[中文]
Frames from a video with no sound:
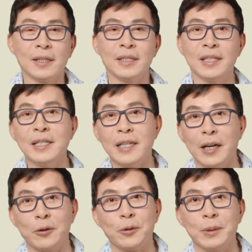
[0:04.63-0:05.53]
现
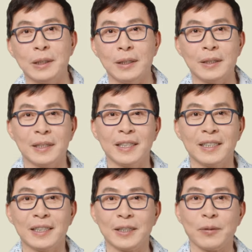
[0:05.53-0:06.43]
在我们到了那
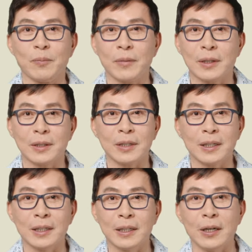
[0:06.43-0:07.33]
个
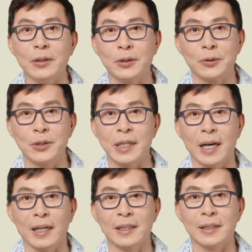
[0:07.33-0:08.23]
高油
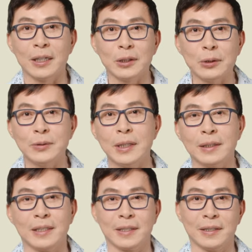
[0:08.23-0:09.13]
价、高通
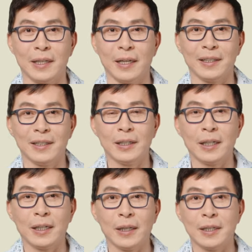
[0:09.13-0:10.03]
胀的时代
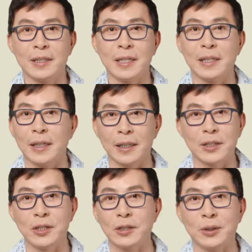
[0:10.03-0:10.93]
啊！现在的
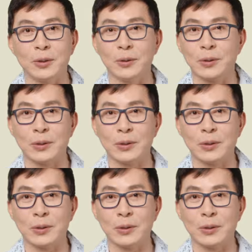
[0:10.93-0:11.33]
汽油